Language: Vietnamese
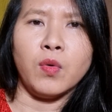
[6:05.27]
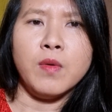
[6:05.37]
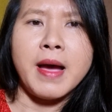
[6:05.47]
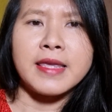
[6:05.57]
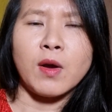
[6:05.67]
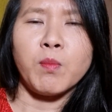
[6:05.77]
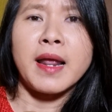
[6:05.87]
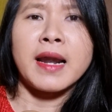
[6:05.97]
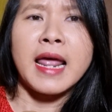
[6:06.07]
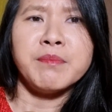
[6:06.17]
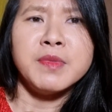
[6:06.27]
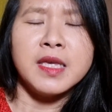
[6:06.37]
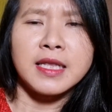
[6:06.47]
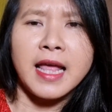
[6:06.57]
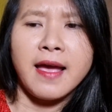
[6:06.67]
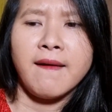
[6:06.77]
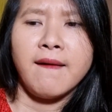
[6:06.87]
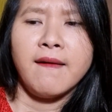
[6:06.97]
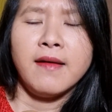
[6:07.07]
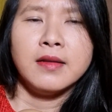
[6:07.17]
nữa ba chồng đang làm cái gì vậy ta
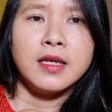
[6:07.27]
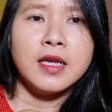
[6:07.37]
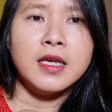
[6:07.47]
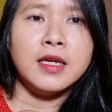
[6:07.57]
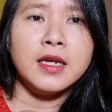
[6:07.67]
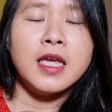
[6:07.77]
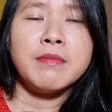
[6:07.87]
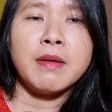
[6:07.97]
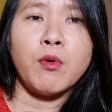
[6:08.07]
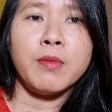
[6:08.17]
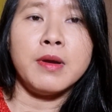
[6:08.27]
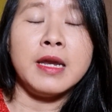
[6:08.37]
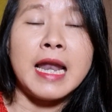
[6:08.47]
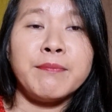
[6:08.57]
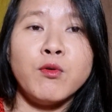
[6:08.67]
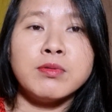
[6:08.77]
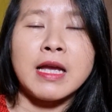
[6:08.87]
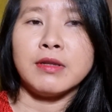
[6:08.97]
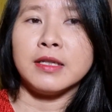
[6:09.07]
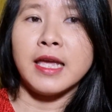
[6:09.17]
thì khi mà 15 phút
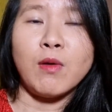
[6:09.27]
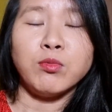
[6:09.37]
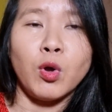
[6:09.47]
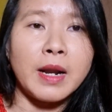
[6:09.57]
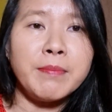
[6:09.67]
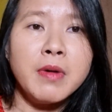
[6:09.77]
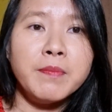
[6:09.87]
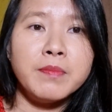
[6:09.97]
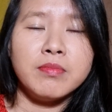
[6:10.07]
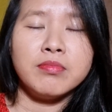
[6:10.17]
sau thì thấy ổng toàn đấm bóp